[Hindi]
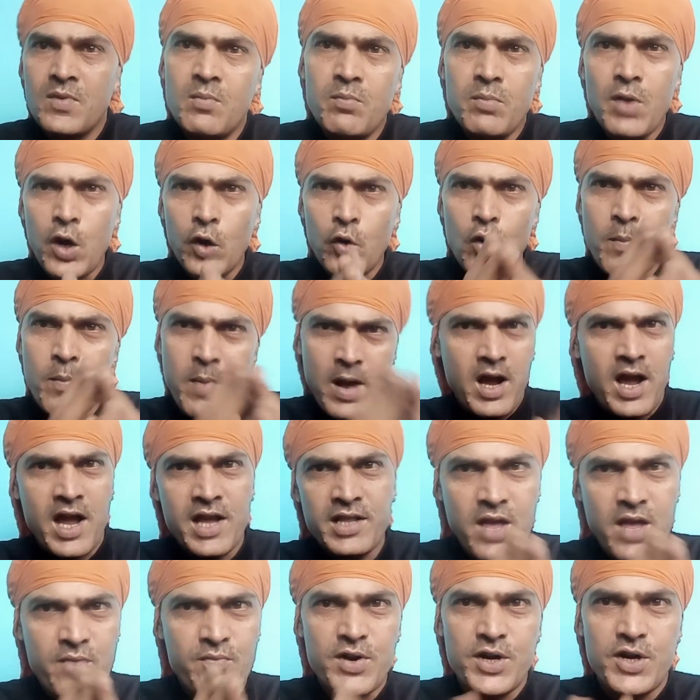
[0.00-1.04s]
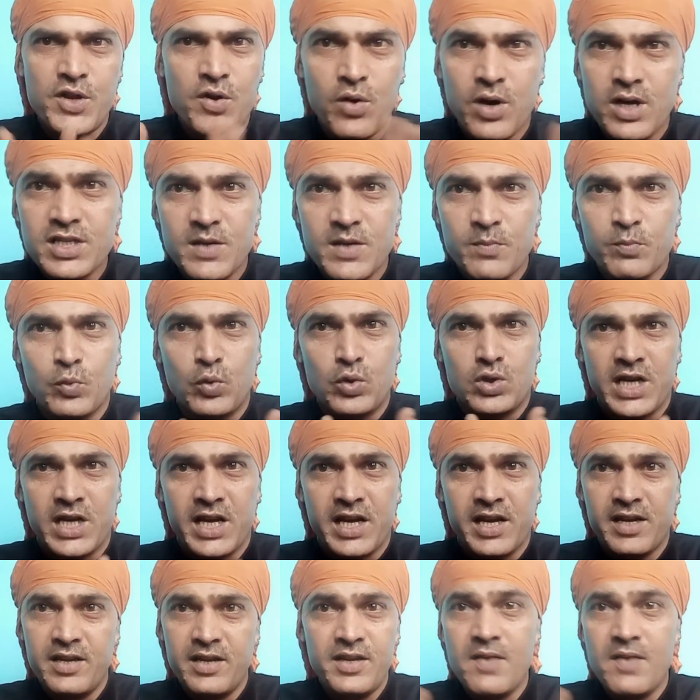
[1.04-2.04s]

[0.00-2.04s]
बिल्कुल बाकायदा वीडियो है सब कुछ है